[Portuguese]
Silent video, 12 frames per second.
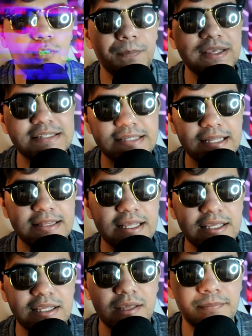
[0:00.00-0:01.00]
PC até
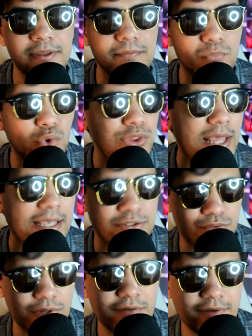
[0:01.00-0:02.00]
que é bem
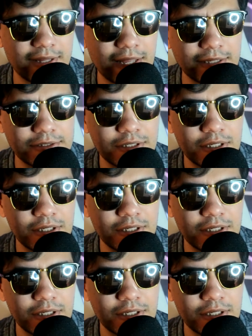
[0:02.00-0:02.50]
modesto, na verdade.